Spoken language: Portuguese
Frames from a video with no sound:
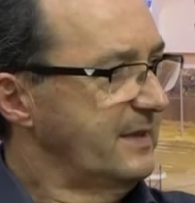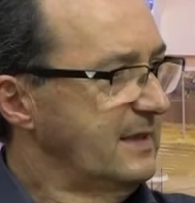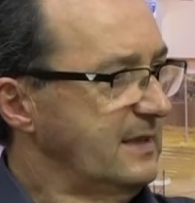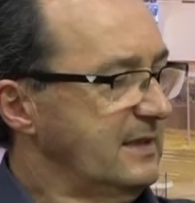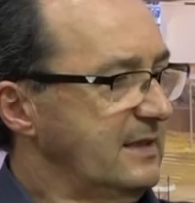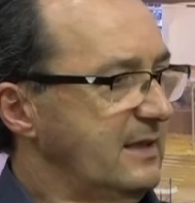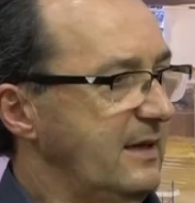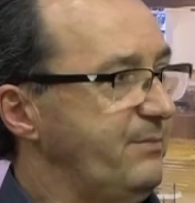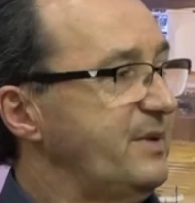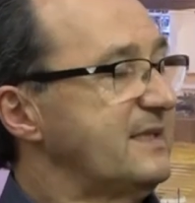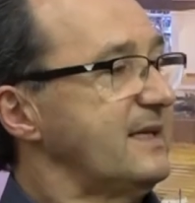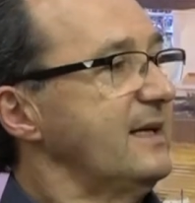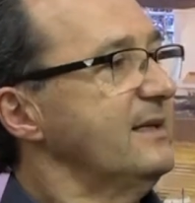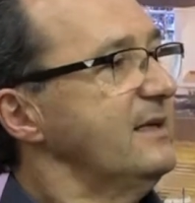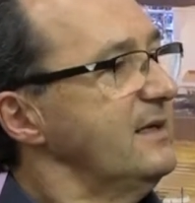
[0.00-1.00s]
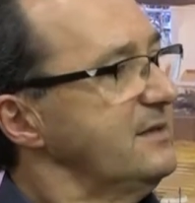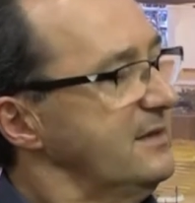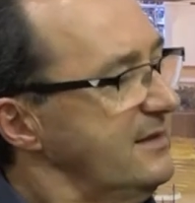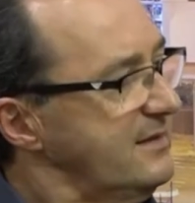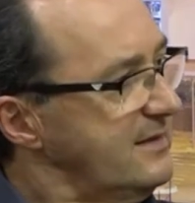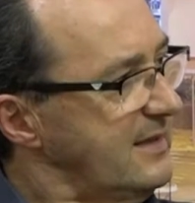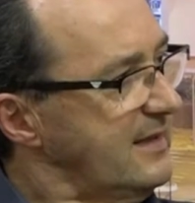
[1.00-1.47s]
Uhum. Apesar de que a
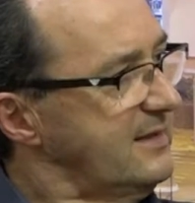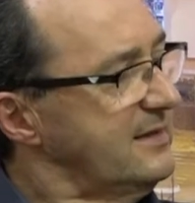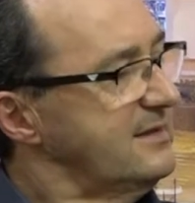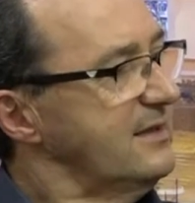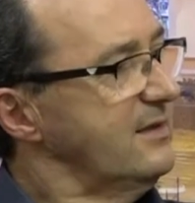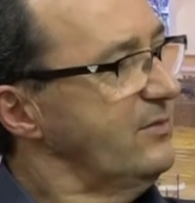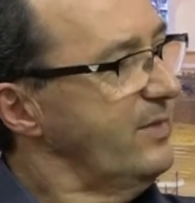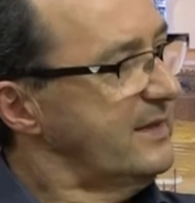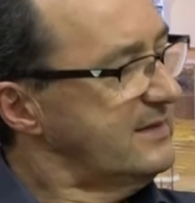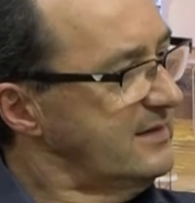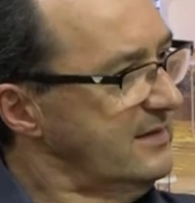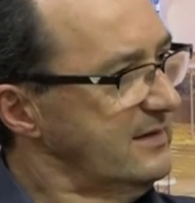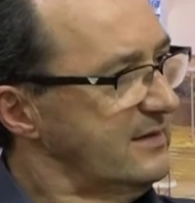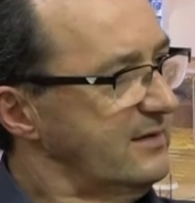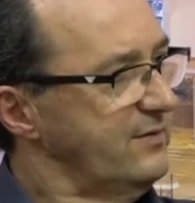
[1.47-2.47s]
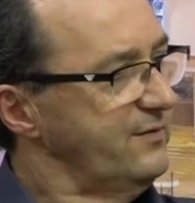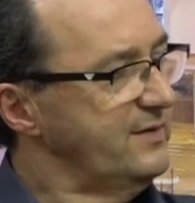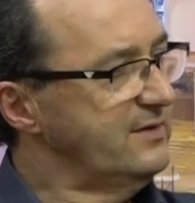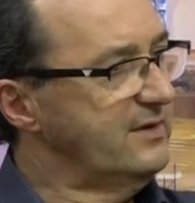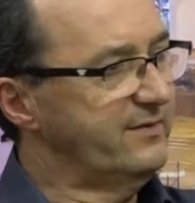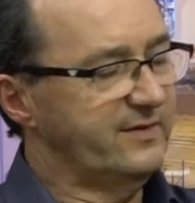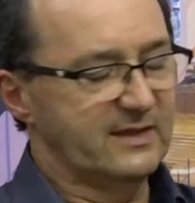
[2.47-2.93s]
gente está testando bastante. Eu
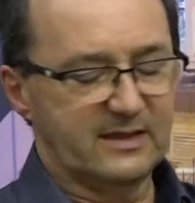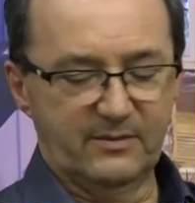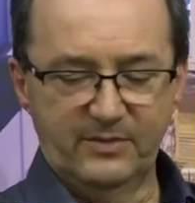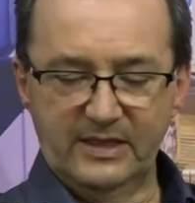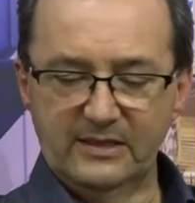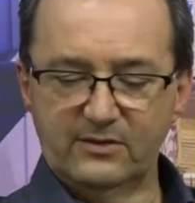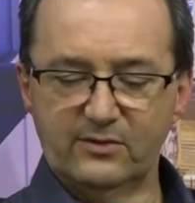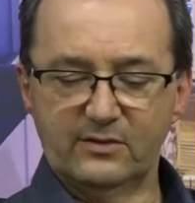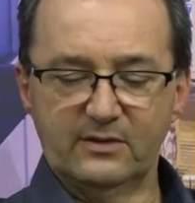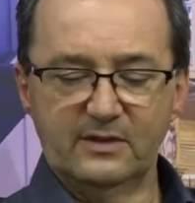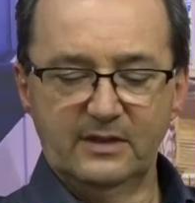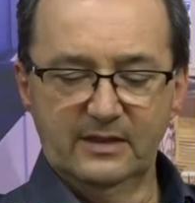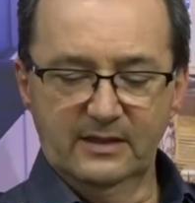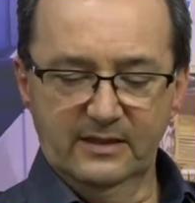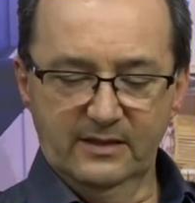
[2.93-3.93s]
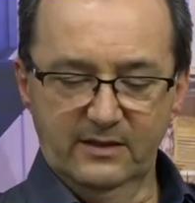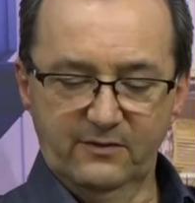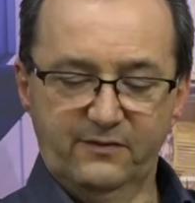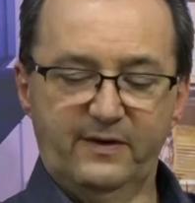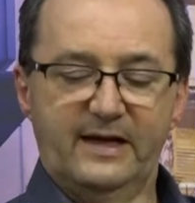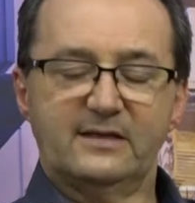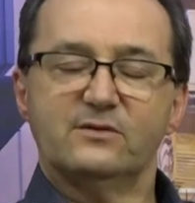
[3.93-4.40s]
fiz o um levantamento e
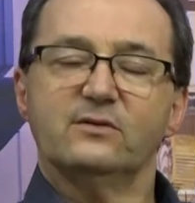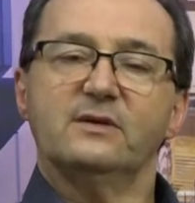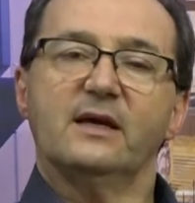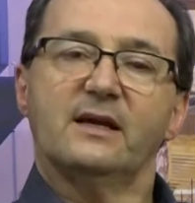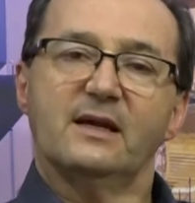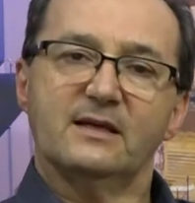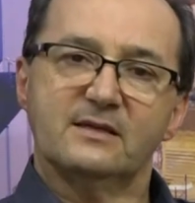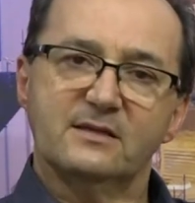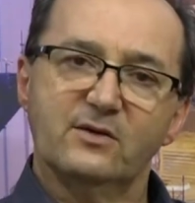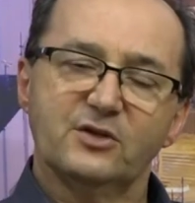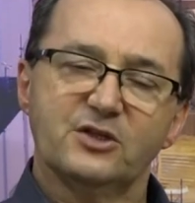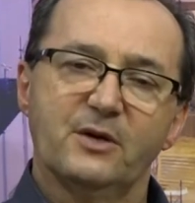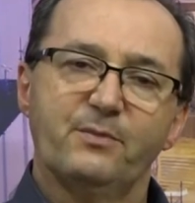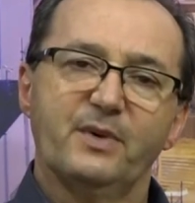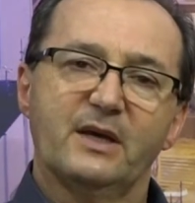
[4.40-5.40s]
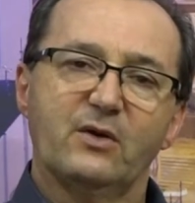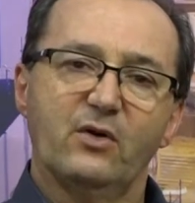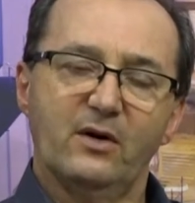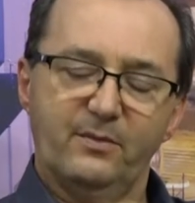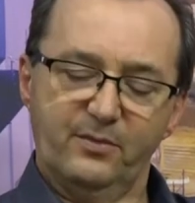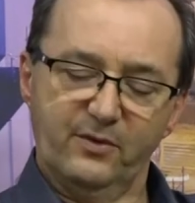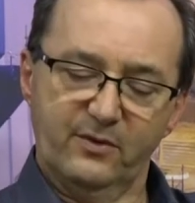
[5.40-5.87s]
faço em relação a
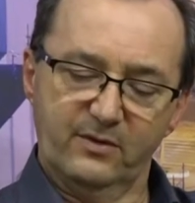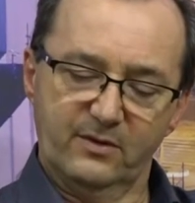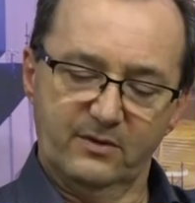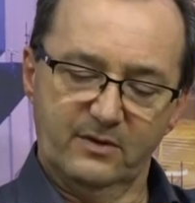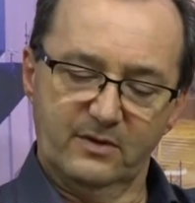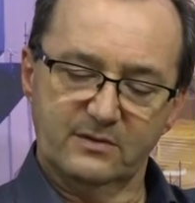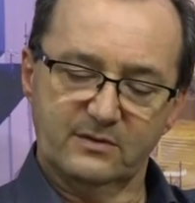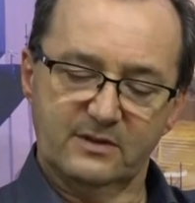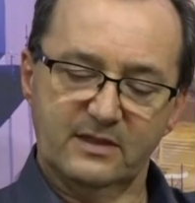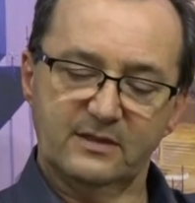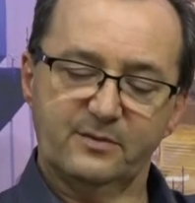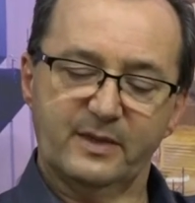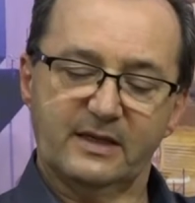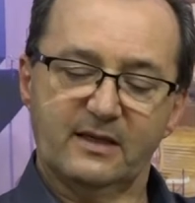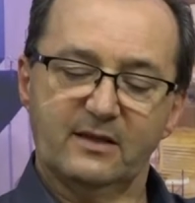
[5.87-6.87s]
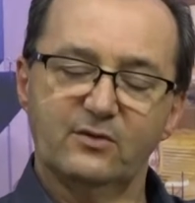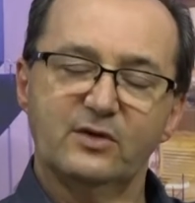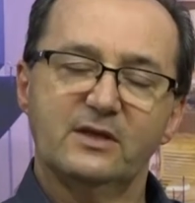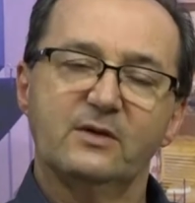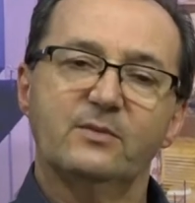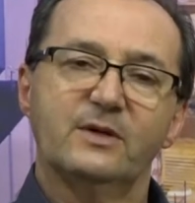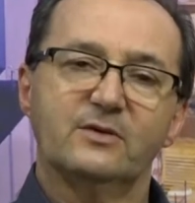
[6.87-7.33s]
Chapecó, para o nosso
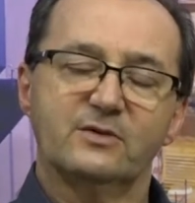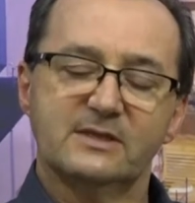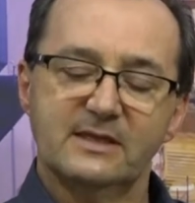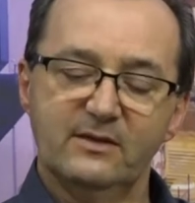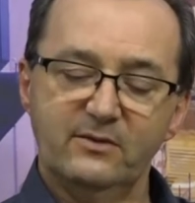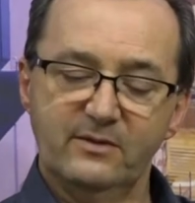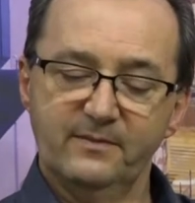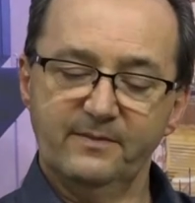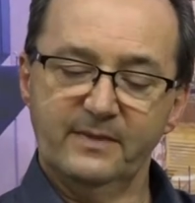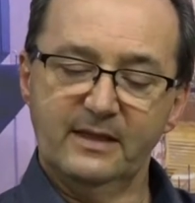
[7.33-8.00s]
telespectador ter uma noção.